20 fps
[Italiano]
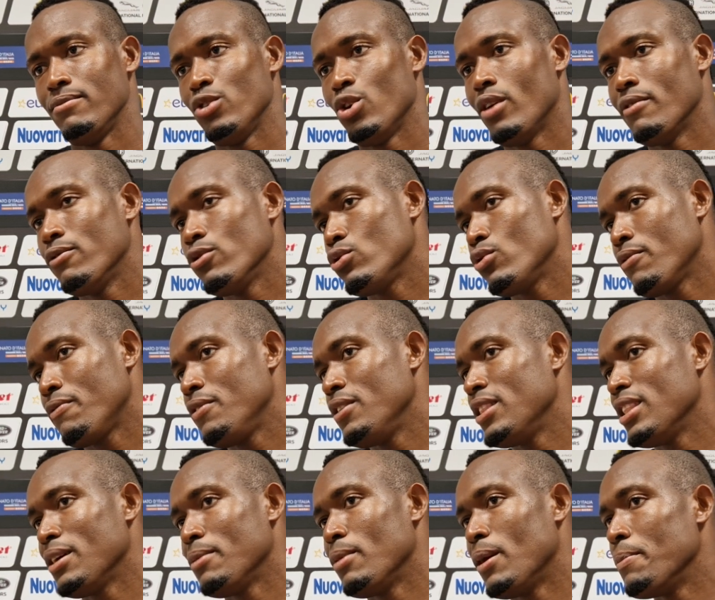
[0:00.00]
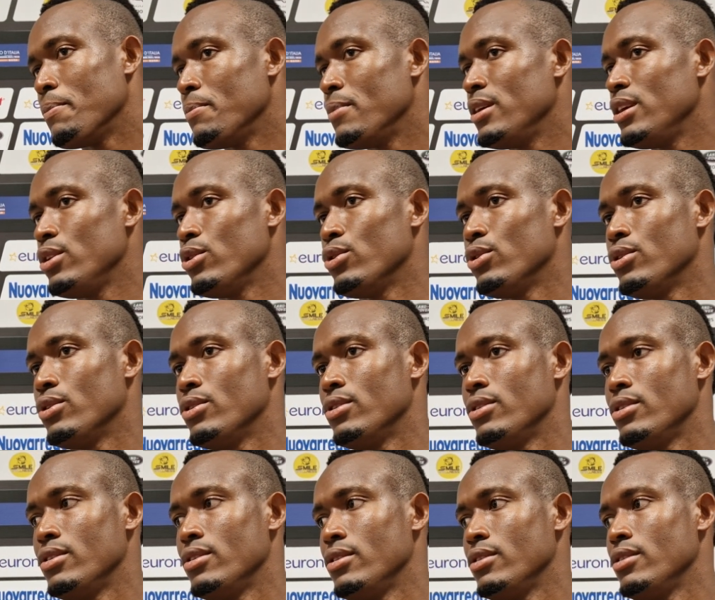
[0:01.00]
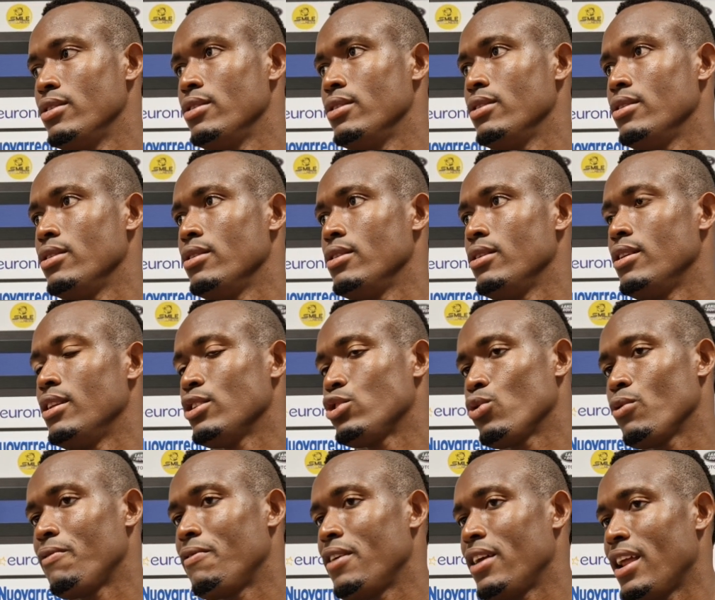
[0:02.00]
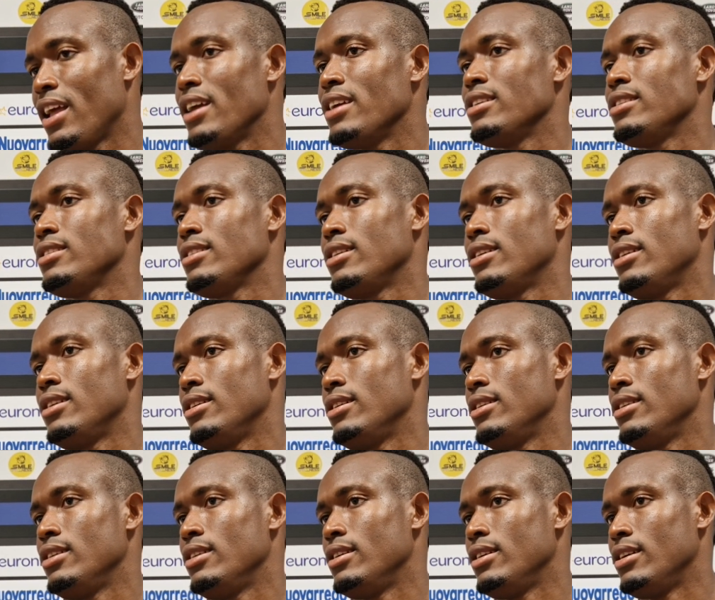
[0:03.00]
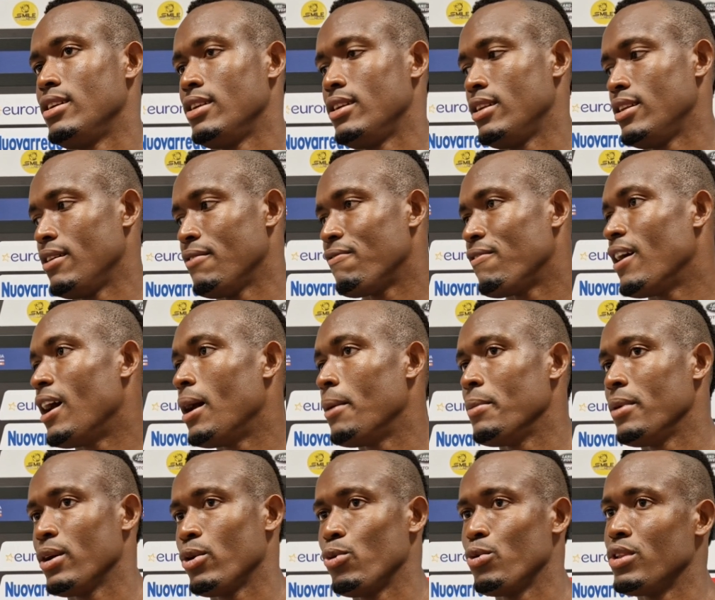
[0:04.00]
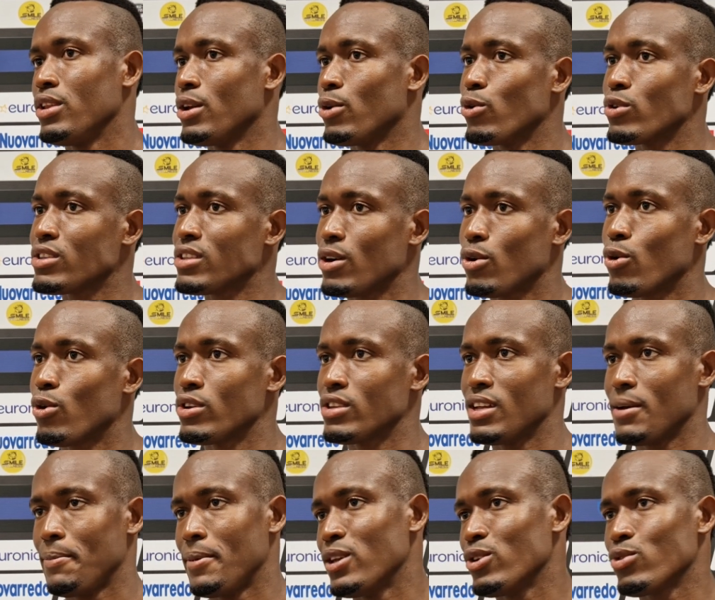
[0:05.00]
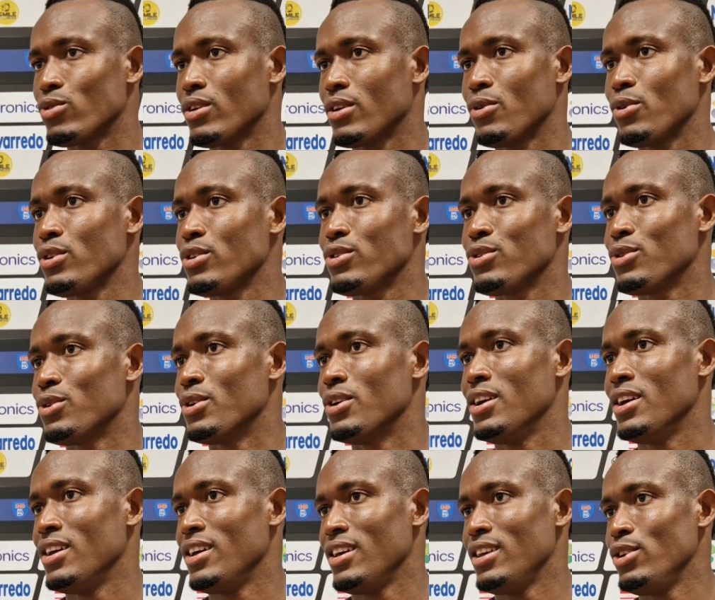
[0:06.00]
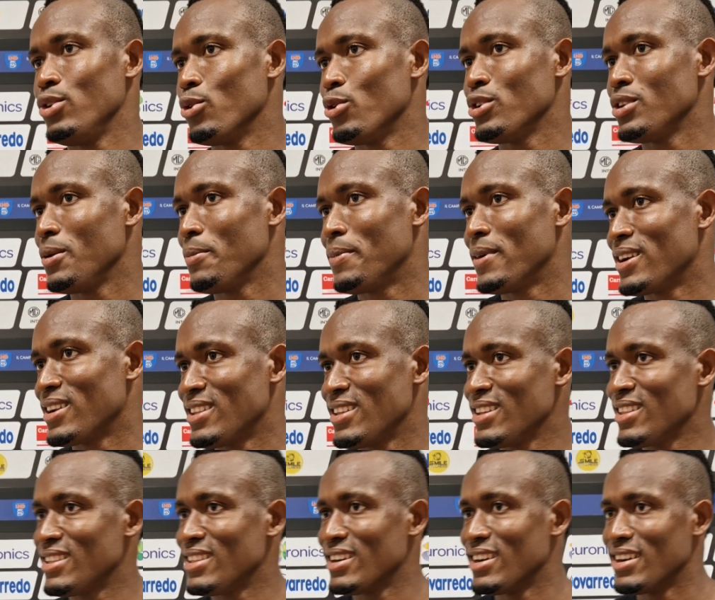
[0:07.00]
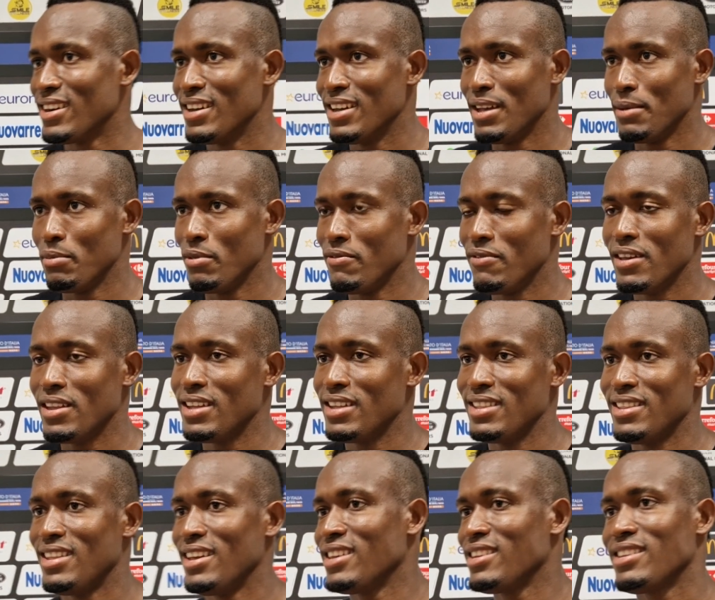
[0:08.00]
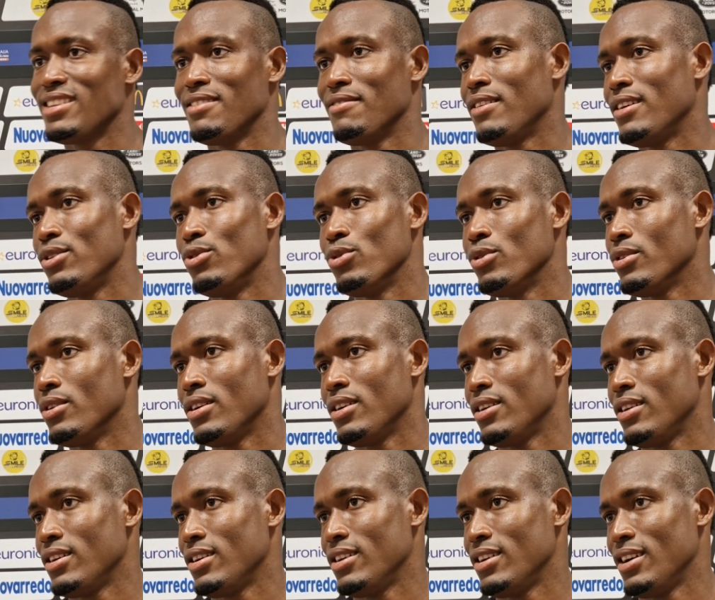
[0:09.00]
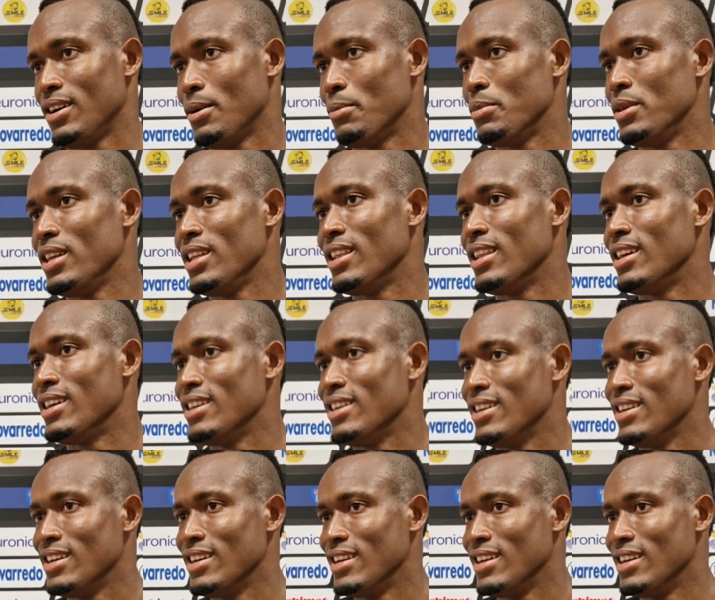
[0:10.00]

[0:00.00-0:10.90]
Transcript: ho, avuto fin da bambino, eh, la sofferenza, eh, la fame, quindi questa cosa, penso a questo, io ogni partita mi viene in testa, vado a, a mille.